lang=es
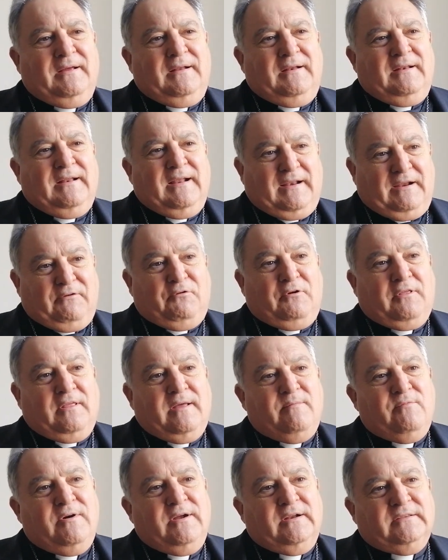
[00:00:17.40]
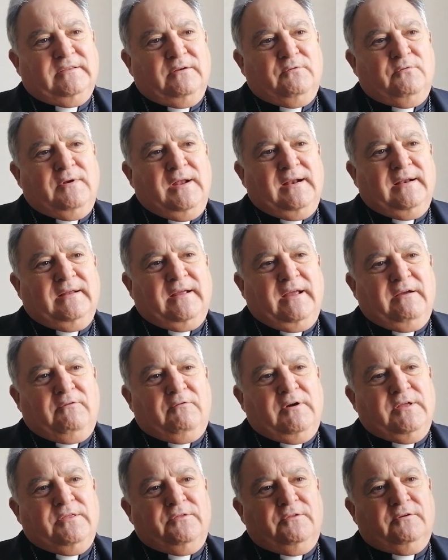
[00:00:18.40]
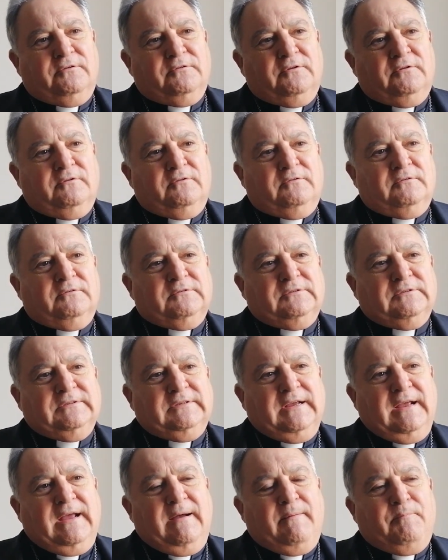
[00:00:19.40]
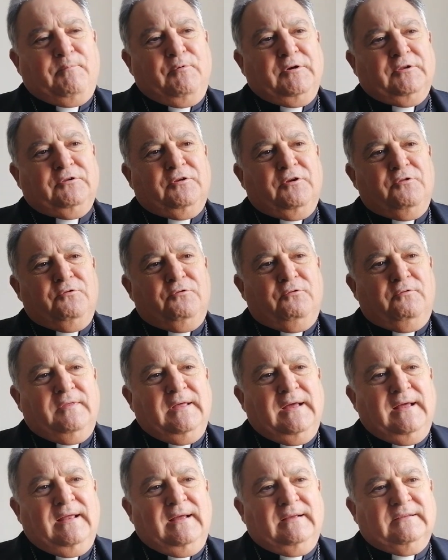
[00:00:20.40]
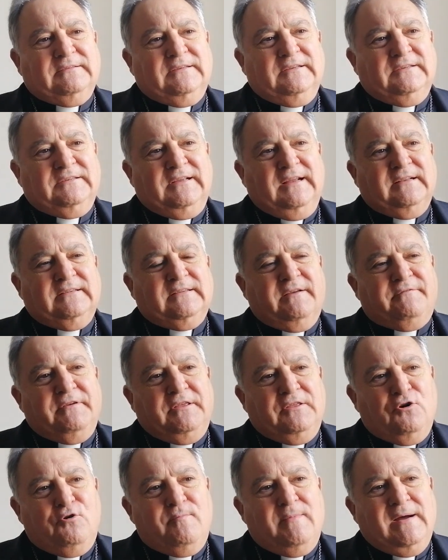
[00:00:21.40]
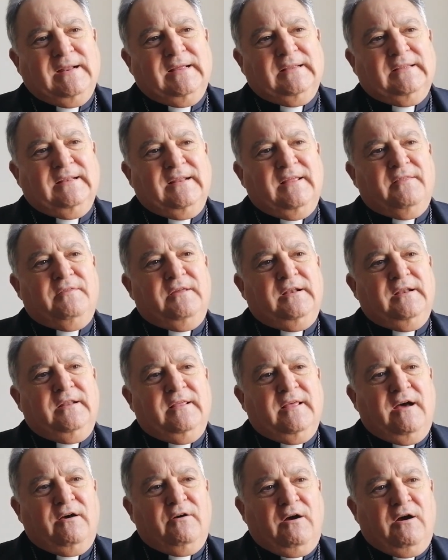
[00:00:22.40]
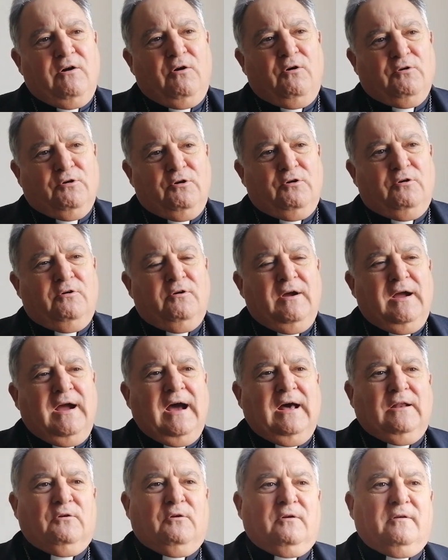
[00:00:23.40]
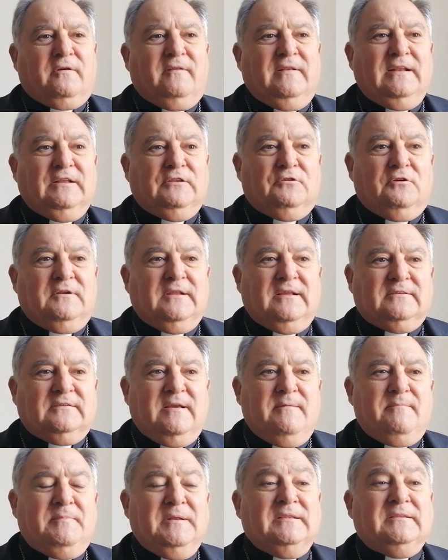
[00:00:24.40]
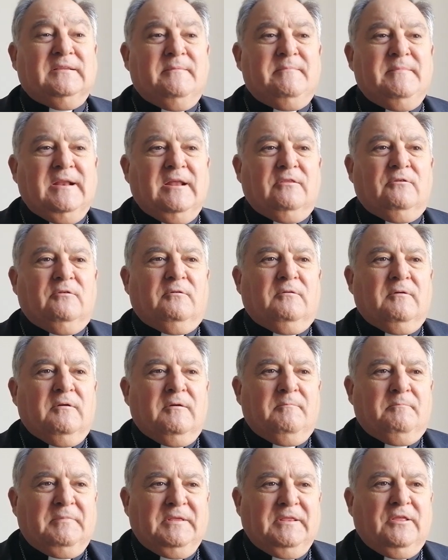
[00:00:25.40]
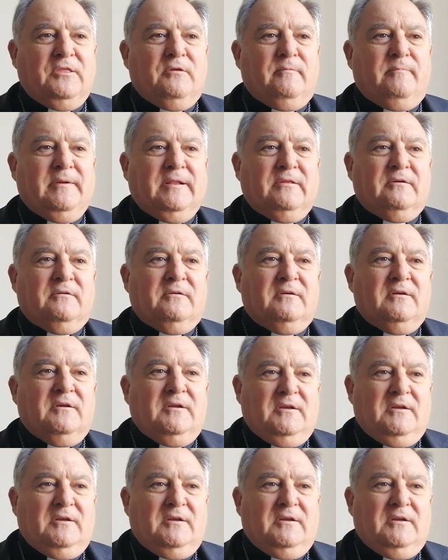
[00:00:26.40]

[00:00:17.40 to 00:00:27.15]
Le recordamos al tribunal que cuando se ha puesto en duda si ciertas vidas humanas tenían dignidad o no, a lo largo de la historia siempre han terminado pidiendo perdón